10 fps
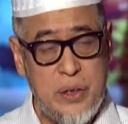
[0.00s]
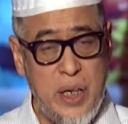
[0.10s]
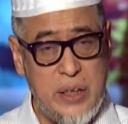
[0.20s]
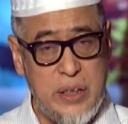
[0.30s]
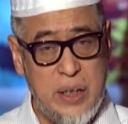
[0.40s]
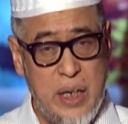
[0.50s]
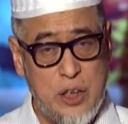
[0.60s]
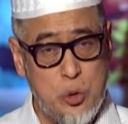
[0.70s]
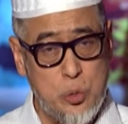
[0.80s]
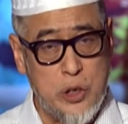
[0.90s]
一起
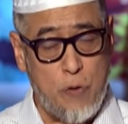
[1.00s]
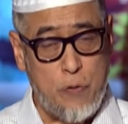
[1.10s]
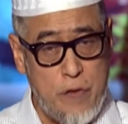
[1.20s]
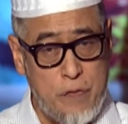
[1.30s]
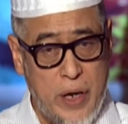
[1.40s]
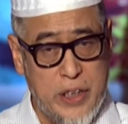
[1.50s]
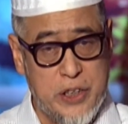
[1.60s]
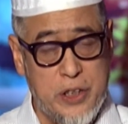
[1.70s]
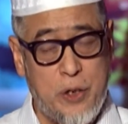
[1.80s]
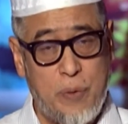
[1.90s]
来铸造蜂房的
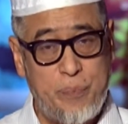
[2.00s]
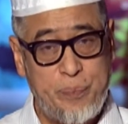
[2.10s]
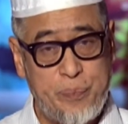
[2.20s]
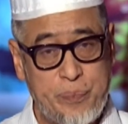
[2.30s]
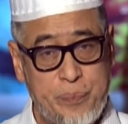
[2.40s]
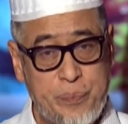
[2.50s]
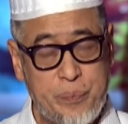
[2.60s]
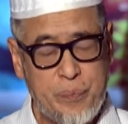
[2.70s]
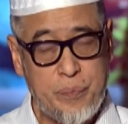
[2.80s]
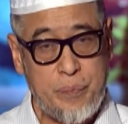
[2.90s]
时候，
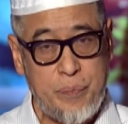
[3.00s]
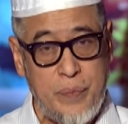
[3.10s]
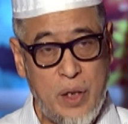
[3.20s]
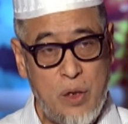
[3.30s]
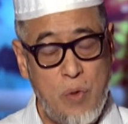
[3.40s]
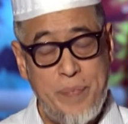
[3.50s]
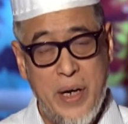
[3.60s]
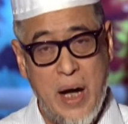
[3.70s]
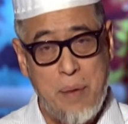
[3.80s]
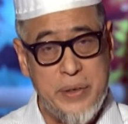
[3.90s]
我
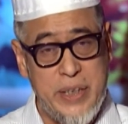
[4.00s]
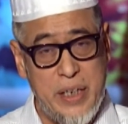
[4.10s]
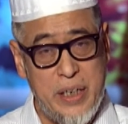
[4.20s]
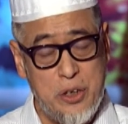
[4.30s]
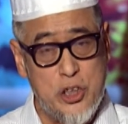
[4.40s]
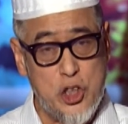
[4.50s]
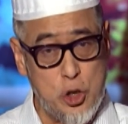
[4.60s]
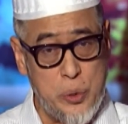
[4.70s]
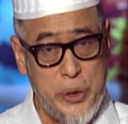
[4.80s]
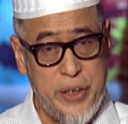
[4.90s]
们看不见有
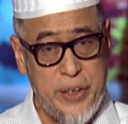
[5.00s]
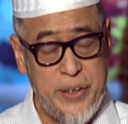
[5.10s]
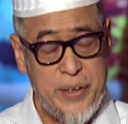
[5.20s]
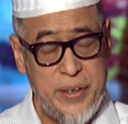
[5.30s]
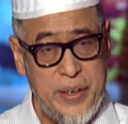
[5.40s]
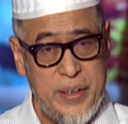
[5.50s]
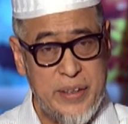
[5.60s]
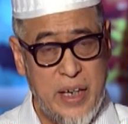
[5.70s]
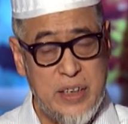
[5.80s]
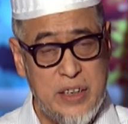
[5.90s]
指挥，
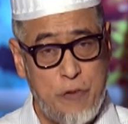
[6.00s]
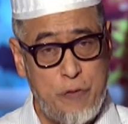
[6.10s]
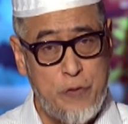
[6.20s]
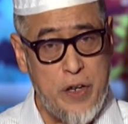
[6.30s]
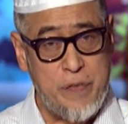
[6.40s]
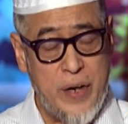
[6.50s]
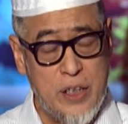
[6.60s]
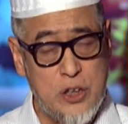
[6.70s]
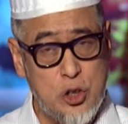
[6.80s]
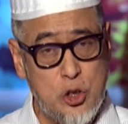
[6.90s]
但是这个蜂
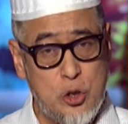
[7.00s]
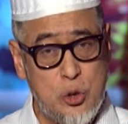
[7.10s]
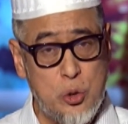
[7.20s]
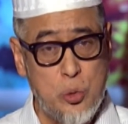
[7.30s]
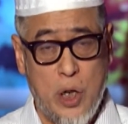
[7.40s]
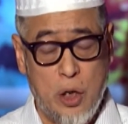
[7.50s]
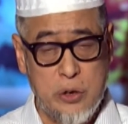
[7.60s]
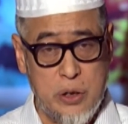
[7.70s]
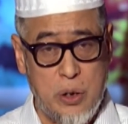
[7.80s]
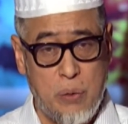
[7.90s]
房铸
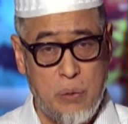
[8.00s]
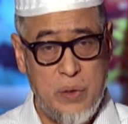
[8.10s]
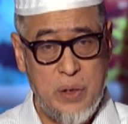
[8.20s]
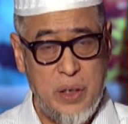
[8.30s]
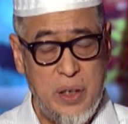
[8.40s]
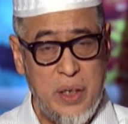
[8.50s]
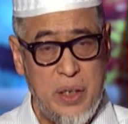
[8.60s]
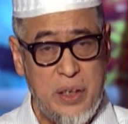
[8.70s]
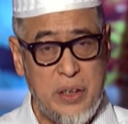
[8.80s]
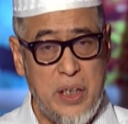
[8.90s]
好之后，
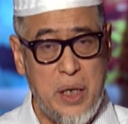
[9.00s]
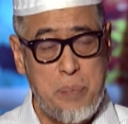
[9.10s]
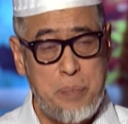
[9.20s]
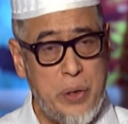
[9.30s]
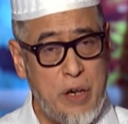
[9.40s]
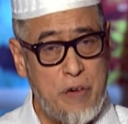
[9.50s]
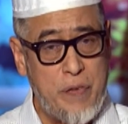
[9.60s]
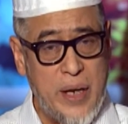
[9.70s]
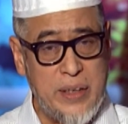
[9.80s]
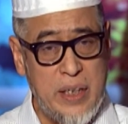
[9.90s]
你不能
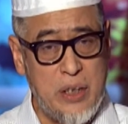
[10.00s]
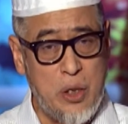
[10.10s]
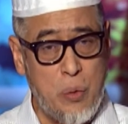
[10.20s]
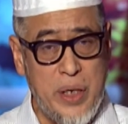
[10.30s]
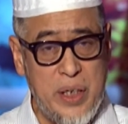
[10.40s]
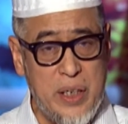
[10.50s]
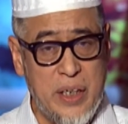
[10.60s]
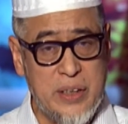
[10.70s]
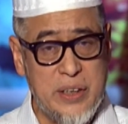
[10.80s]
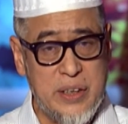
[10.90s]
发现有一
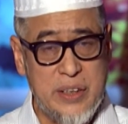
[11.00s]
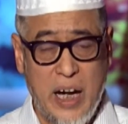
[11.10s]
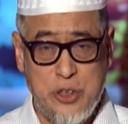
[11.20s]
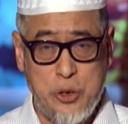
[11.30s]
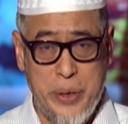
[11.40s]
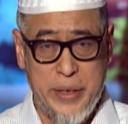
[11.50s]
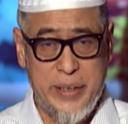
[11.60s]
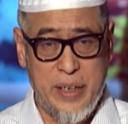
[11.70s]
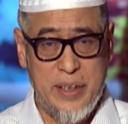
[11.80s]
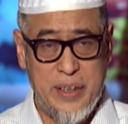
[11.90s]
个是残缺
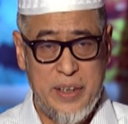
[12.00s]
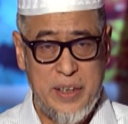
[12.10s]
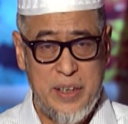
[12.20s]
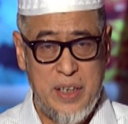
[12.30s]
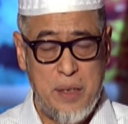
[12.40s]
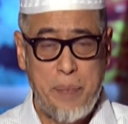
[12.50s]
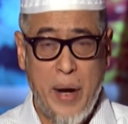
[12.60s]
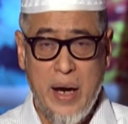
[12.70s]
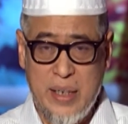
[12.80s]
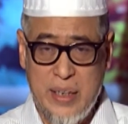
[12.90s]
的、
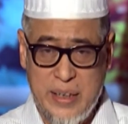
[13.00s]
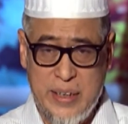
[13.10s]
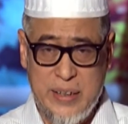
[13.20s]
半个